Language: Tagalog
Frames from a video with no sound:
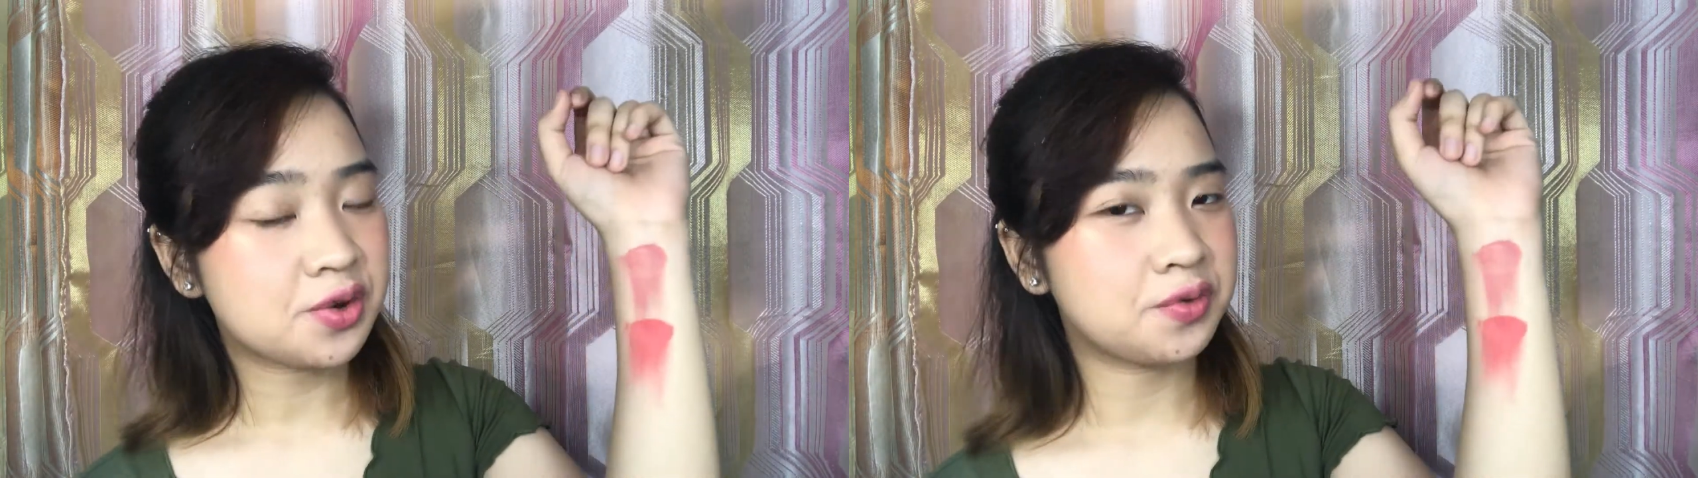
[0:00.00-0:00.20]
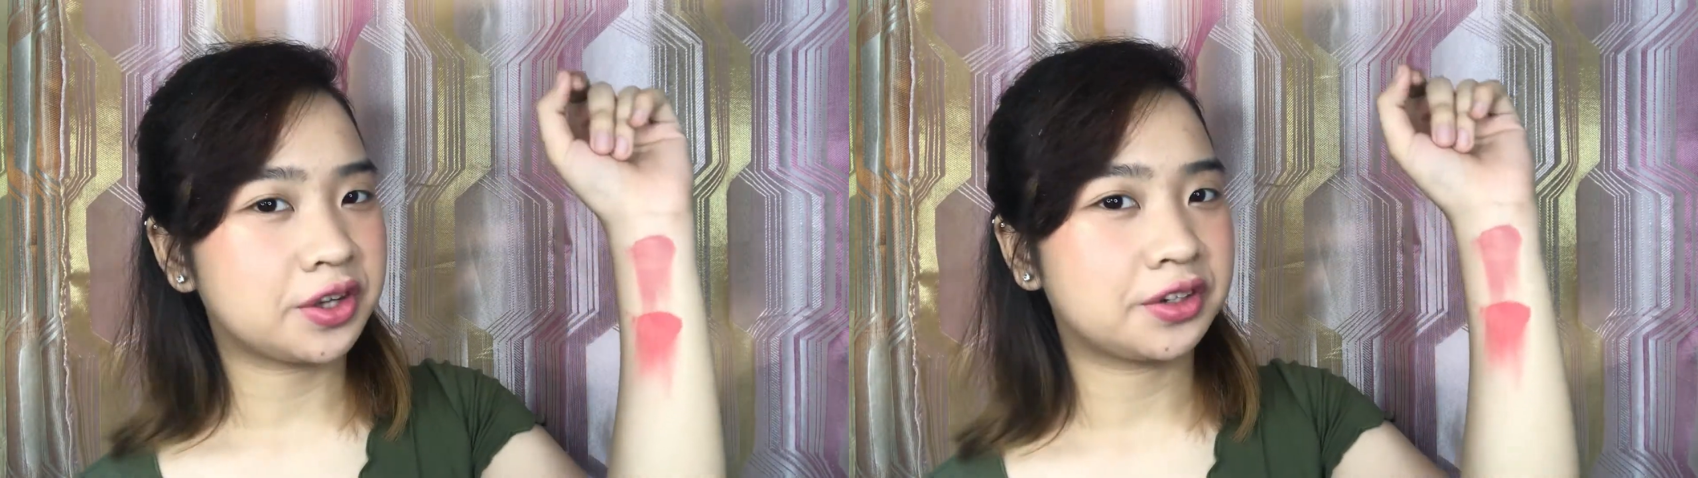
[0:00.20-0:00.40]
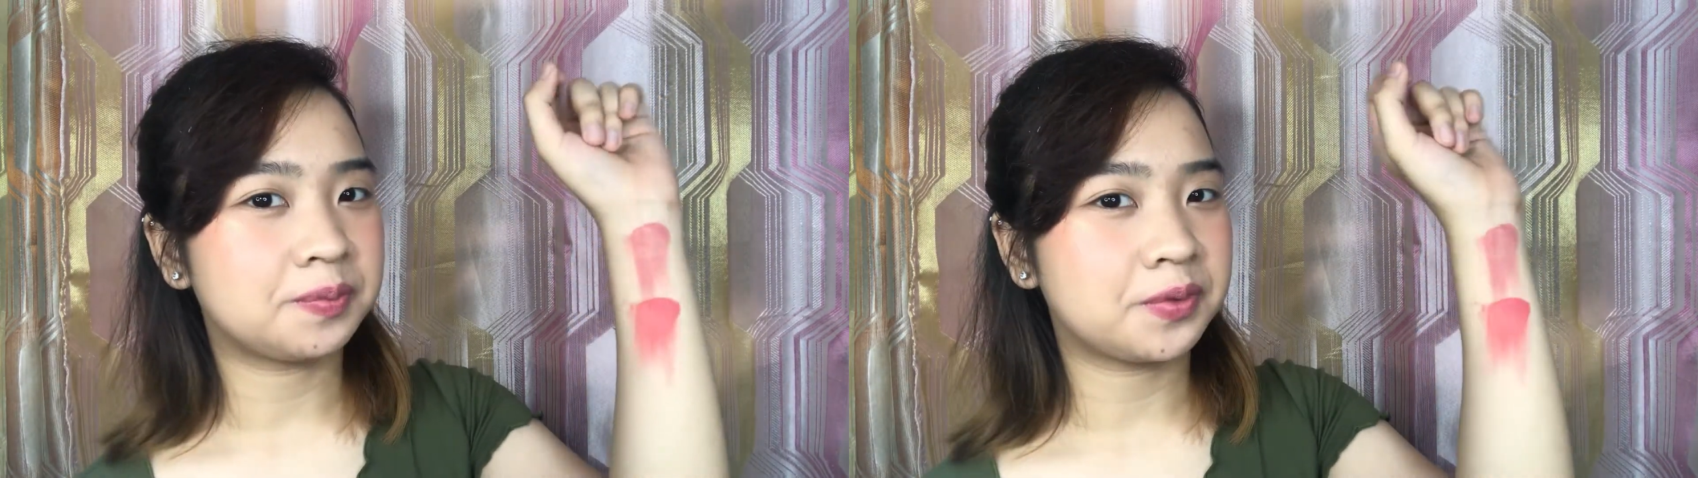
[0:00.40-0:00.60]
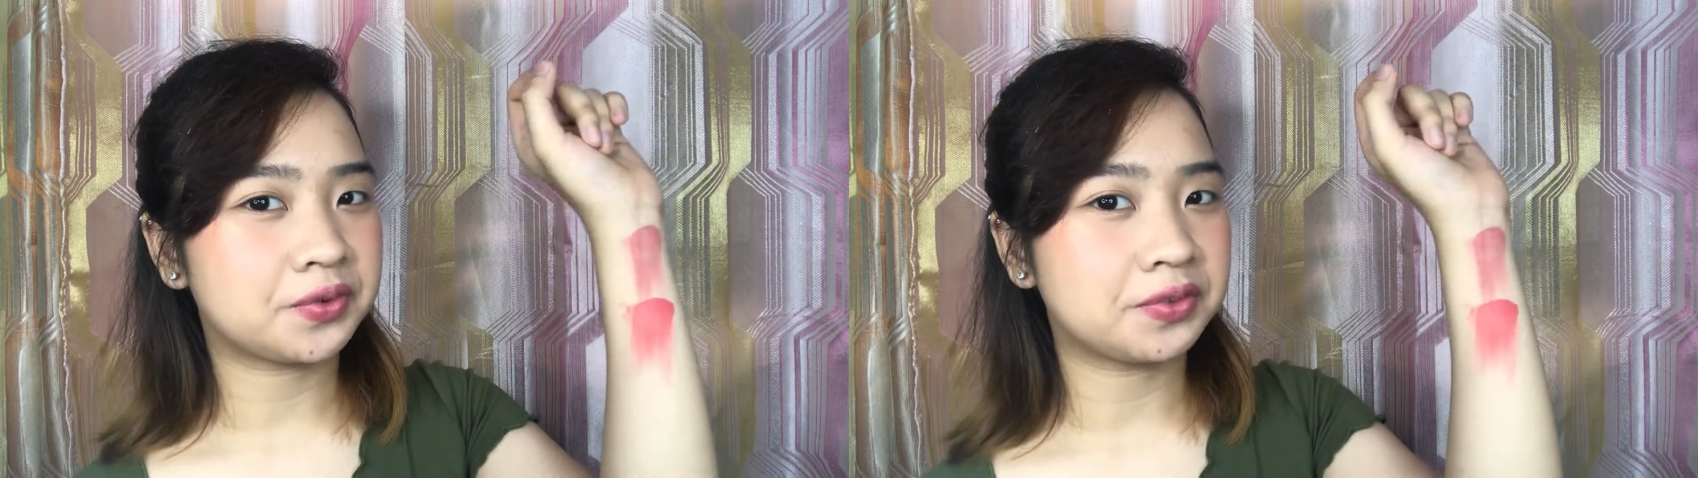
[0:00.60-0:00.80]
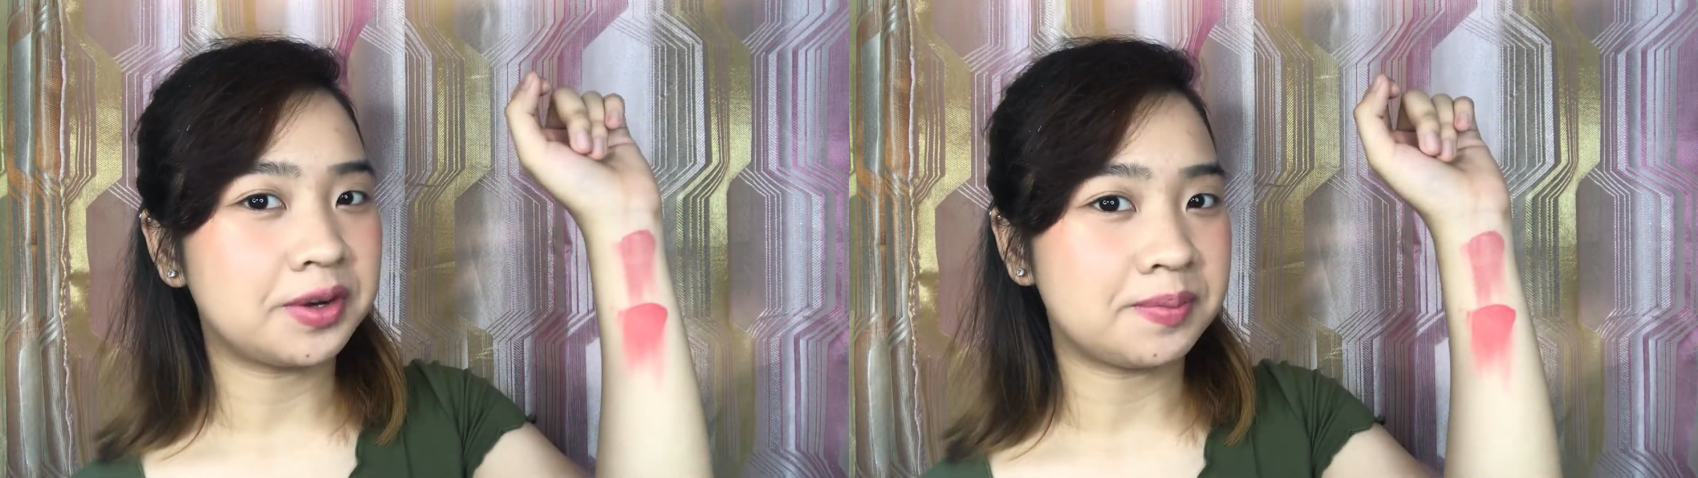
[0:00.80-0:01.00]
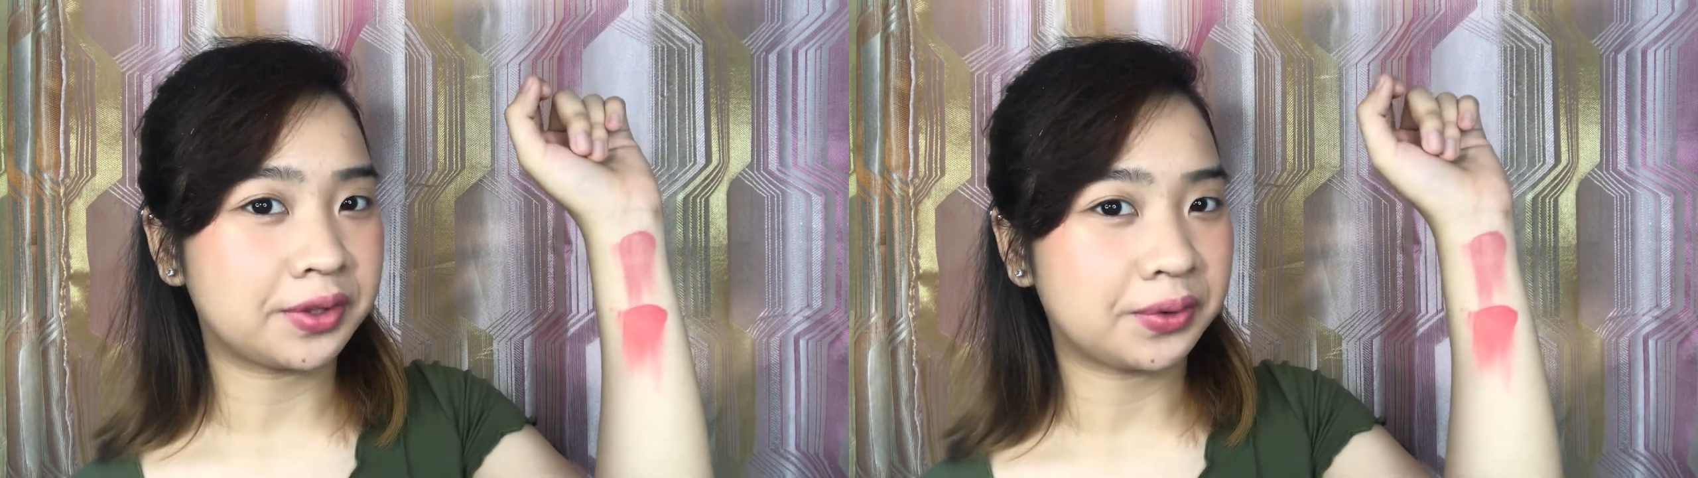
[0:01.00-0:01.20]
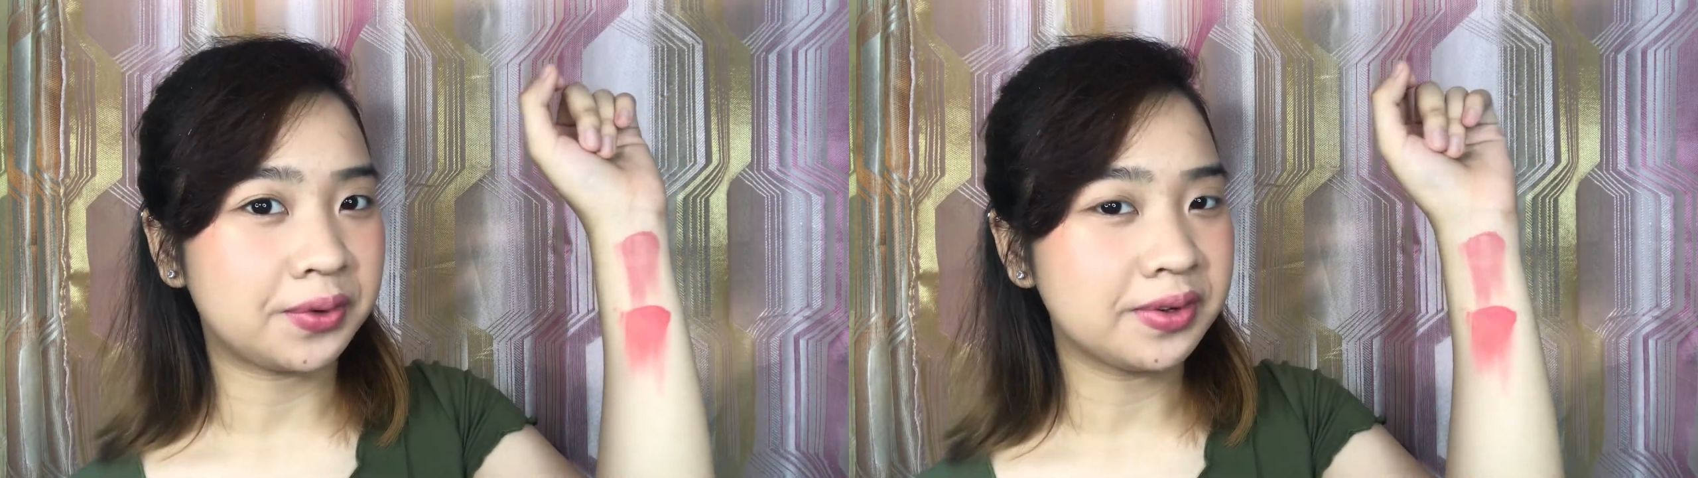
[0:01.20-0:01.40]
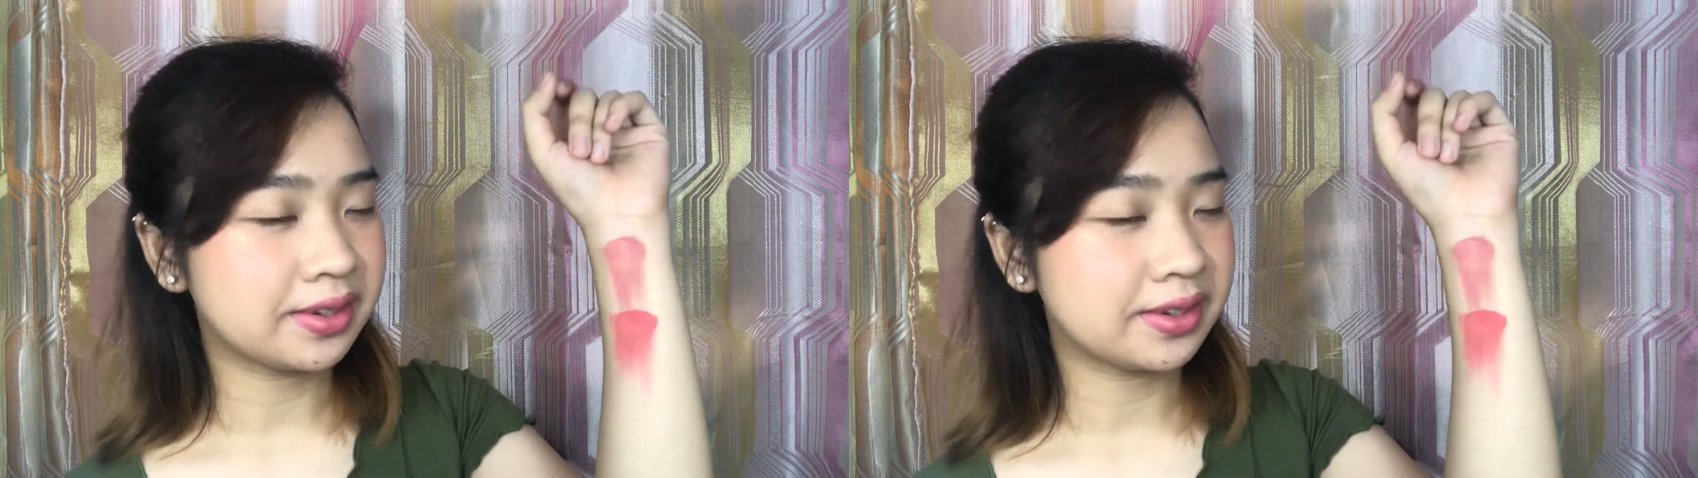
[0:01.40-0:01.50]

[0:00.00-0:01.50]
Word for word: kung waterproof din ba to.